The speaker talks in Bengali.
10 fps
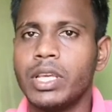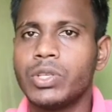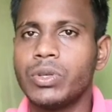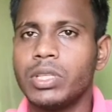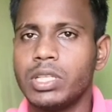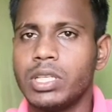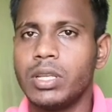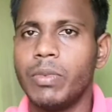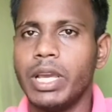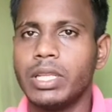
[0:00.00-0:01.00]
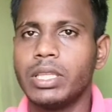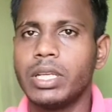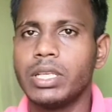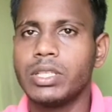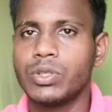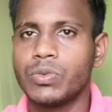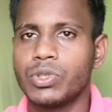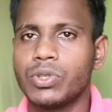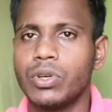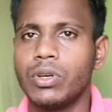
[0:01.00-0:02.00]
দেশ ও দেশের বাইরে থেকে যে
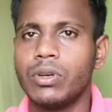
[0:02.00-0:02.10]
সমস্ত